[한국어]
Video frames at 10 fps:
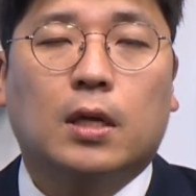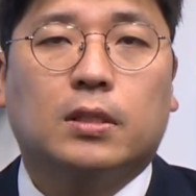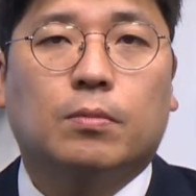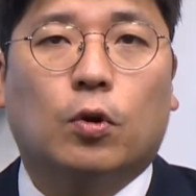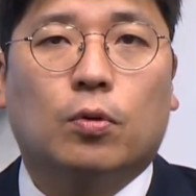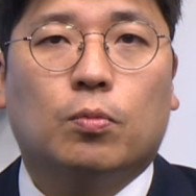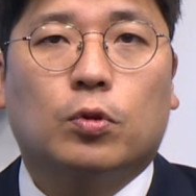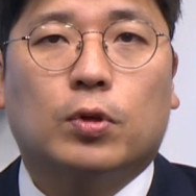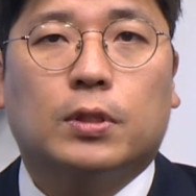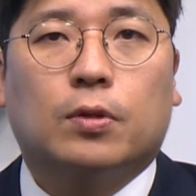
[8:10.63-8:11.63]
지금 언론
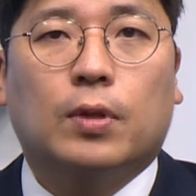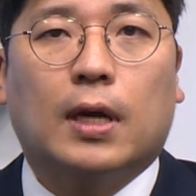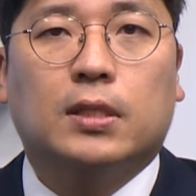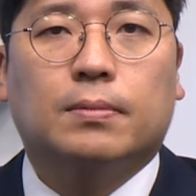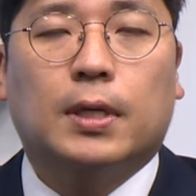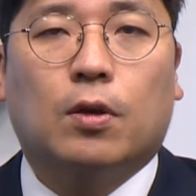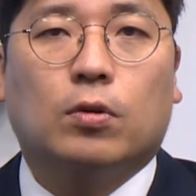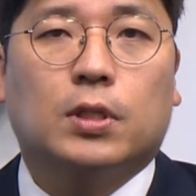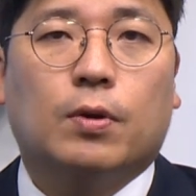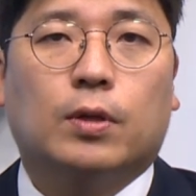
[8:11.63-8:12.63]
보도에서도 나왔지만
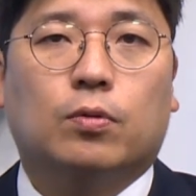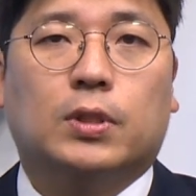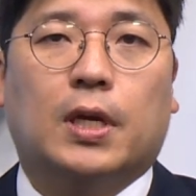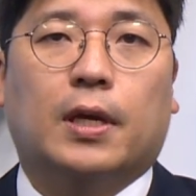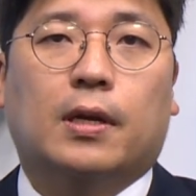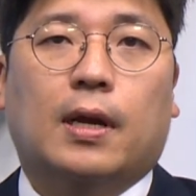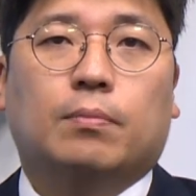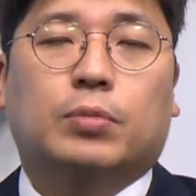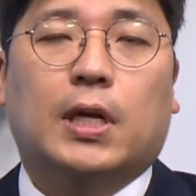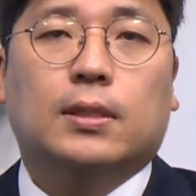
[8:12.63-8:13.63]
경제 활동 재개를
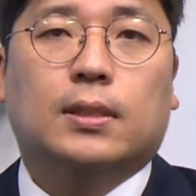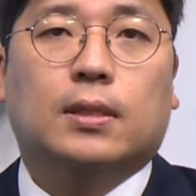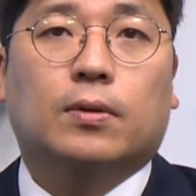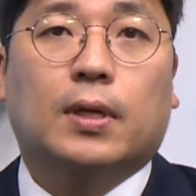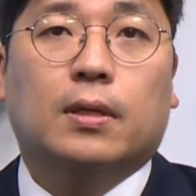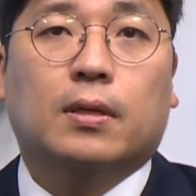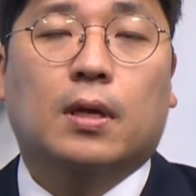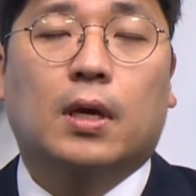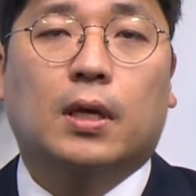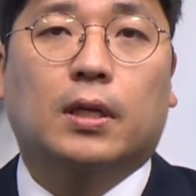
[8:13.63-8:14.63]
한 프랑스 이런 데는
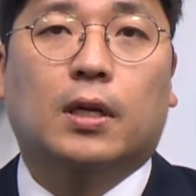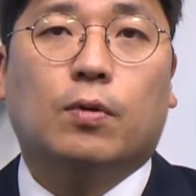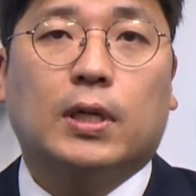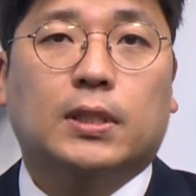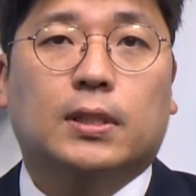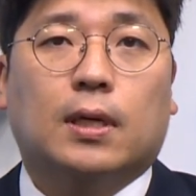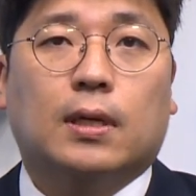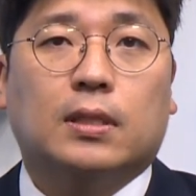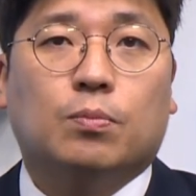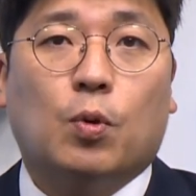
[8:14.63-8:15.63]
일일 확진자가
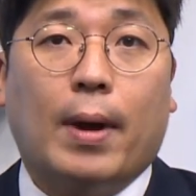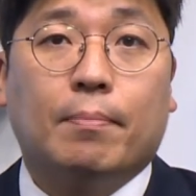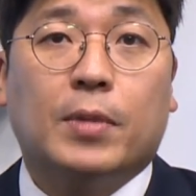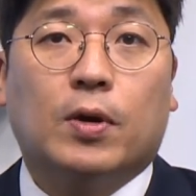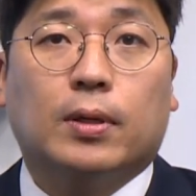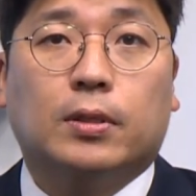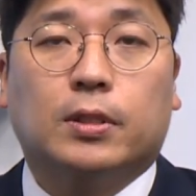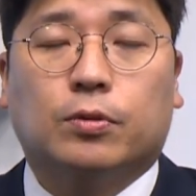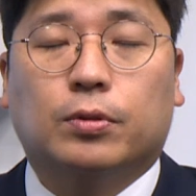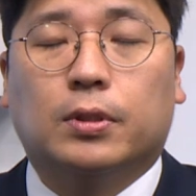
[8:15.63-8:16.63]
다시 뭐 만 명 이런
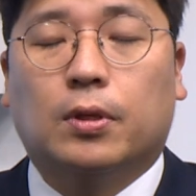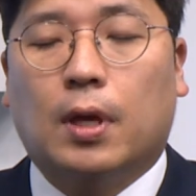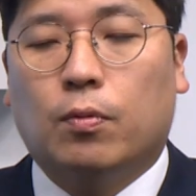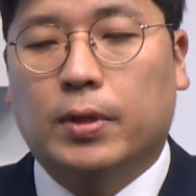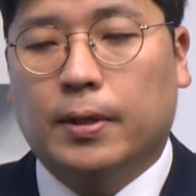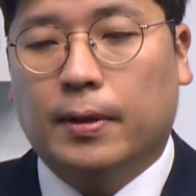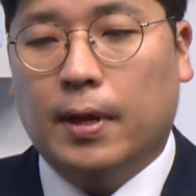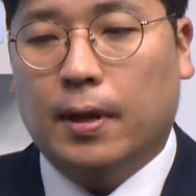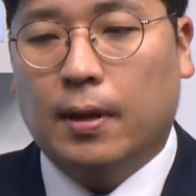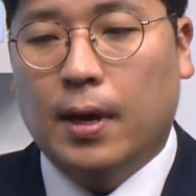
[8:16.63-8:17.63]
식으로 늘어나고
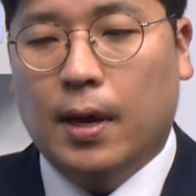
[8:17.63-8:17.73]
있는데